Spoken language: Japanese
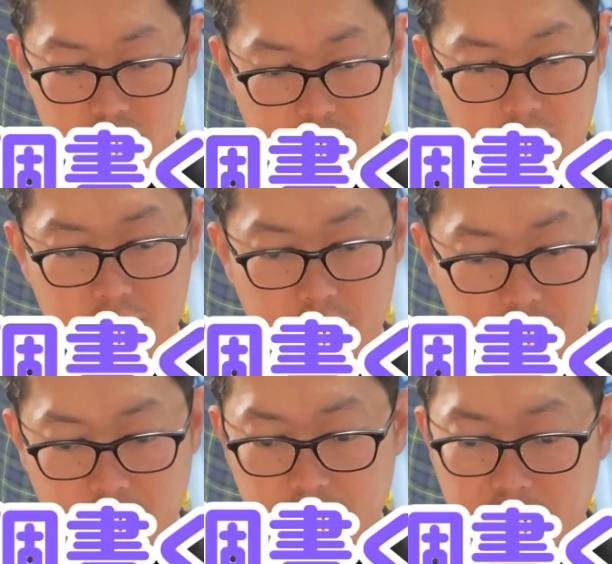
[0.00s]
合ってん
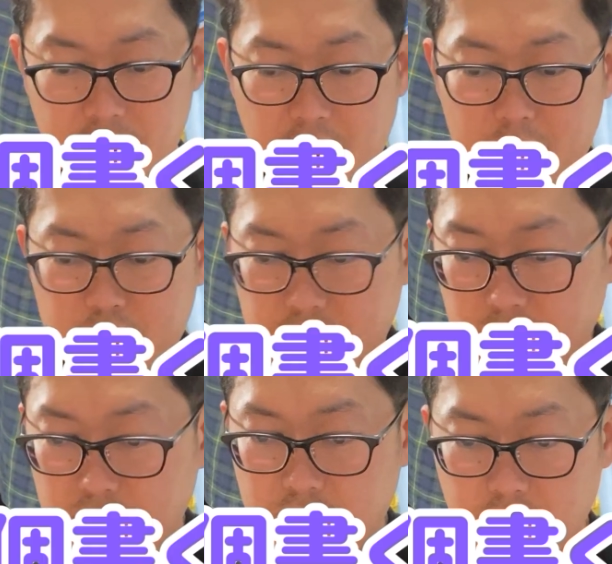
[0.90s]
の ?2 回分って
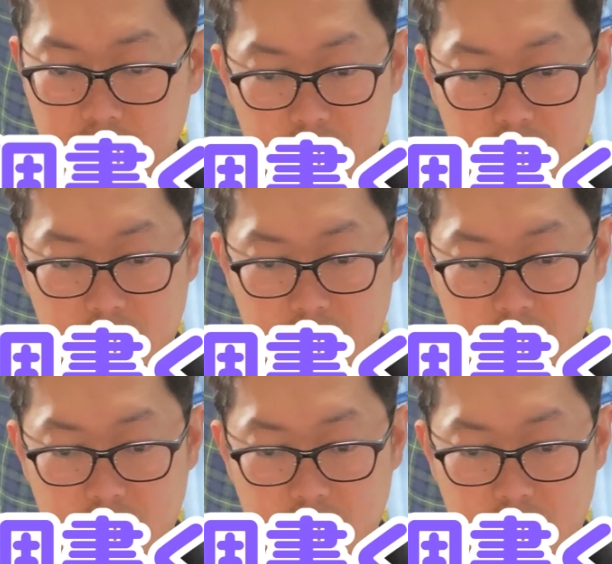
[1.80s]
こと